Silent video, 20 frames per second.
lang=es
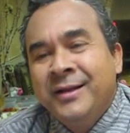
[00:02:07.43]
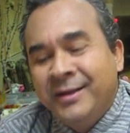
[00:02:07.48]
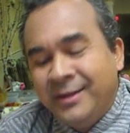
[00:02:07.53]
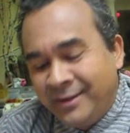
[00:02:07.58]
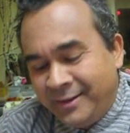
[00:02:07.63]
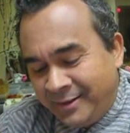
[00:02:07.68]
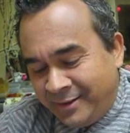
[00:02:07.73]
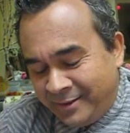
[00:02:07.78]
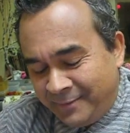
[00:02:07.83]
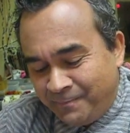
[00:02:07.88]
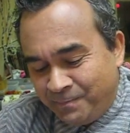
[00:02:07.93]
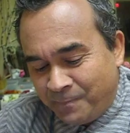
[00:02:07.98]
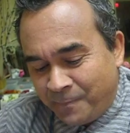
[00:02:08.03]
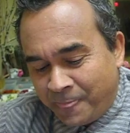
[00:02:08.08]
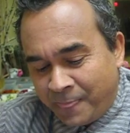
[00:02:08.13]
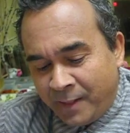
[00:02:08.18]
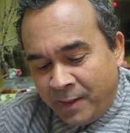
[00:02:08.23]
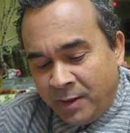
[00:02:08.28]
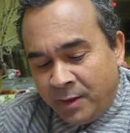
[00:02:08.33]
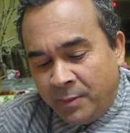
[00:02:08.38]
Em,
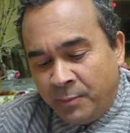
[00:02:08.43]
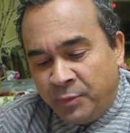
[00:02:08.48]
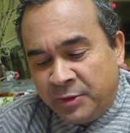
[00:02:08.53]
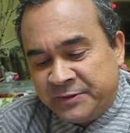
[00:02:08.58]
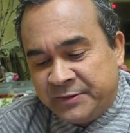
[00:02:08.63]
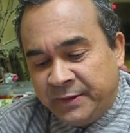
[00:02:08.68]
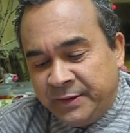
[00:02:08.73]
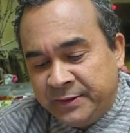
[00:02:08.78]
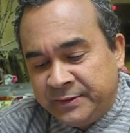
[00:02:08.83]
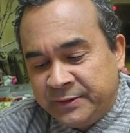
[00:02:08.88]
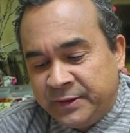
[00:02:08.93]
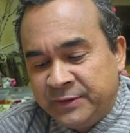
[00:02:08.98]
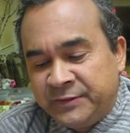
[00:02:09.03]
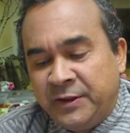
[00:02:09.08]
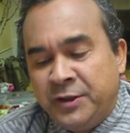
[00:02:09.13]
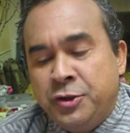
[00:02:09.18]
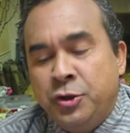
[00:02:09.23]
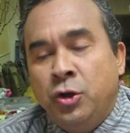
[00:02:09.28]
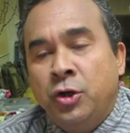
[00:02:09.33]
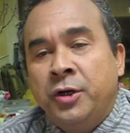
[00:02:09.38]
pues este
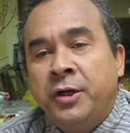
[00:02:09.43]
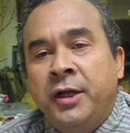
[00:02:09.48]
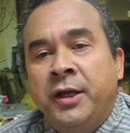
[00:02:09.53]
señor